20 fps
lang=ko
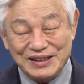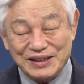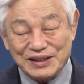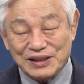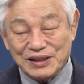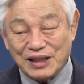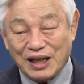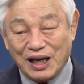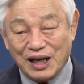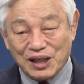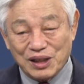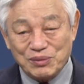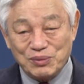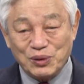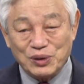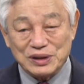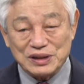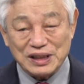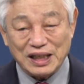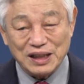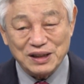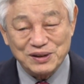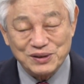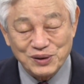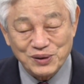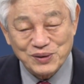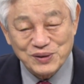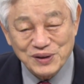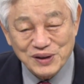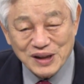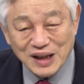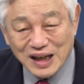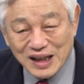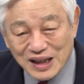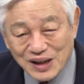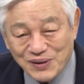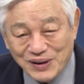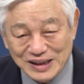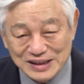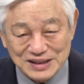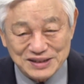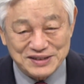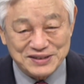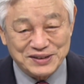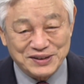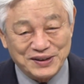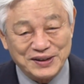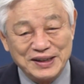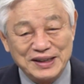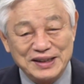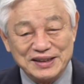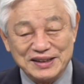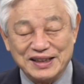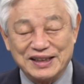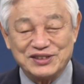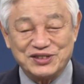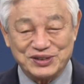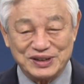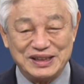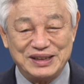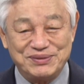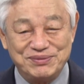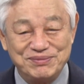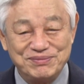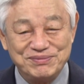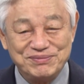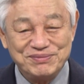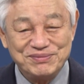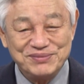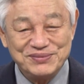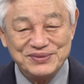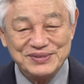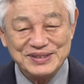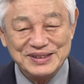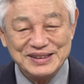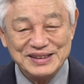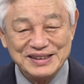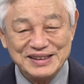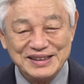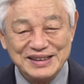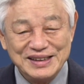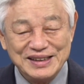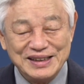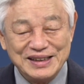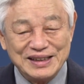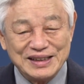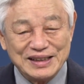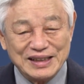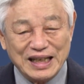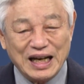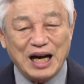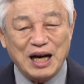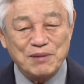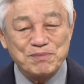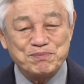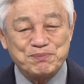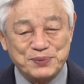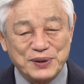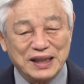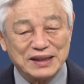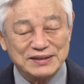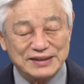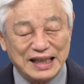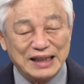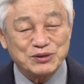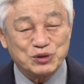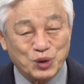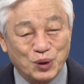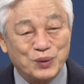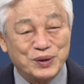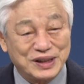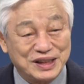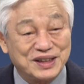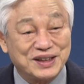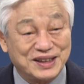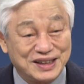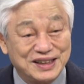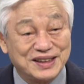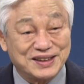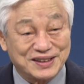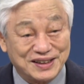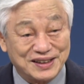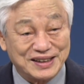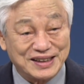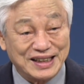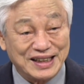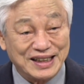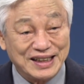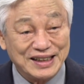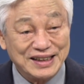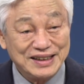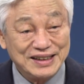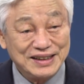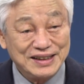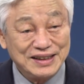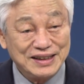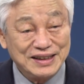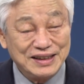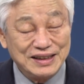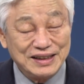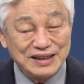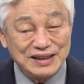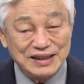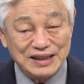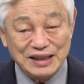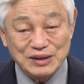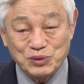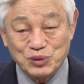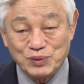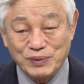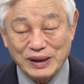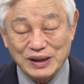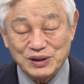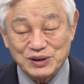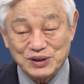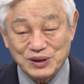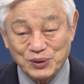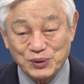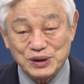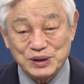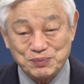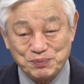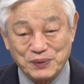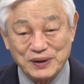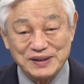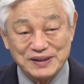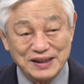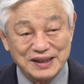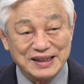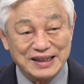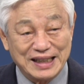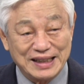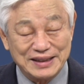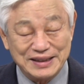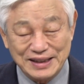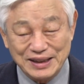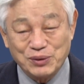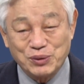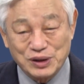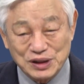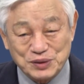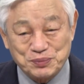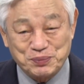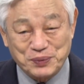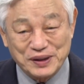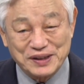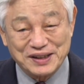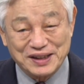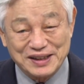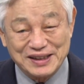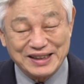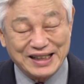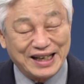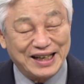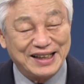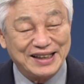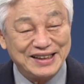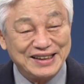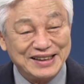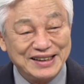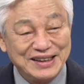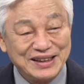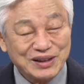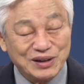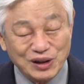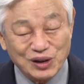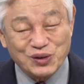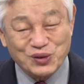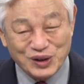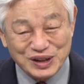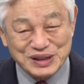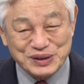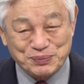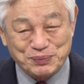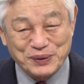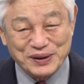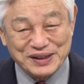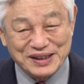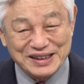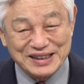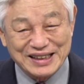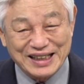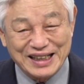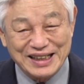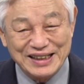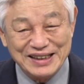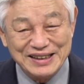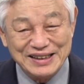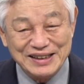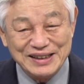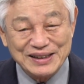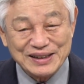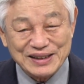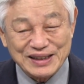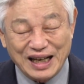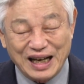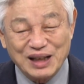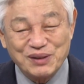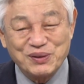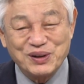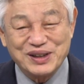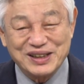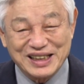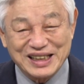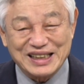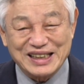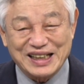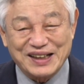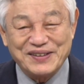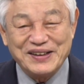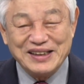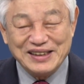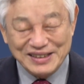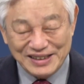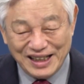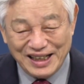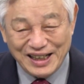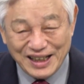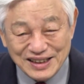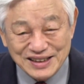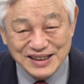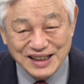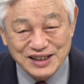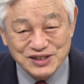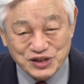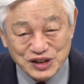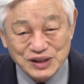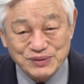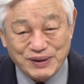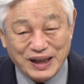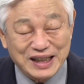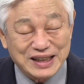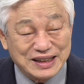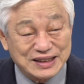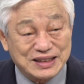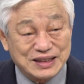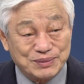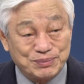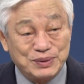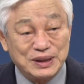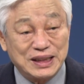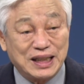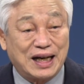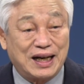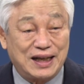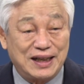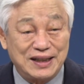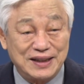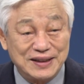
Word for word: 나를 보고 자리를 들고 걸어가라고 하셨어요. 예수님. 내 한평생 소원이 이거였는데, 내 두 발로 서고 싶었는데, 뛰고 싶었는데, 걷고 싶었는데, 나 보고 그렇게, 예, 예수님 하겠습니다.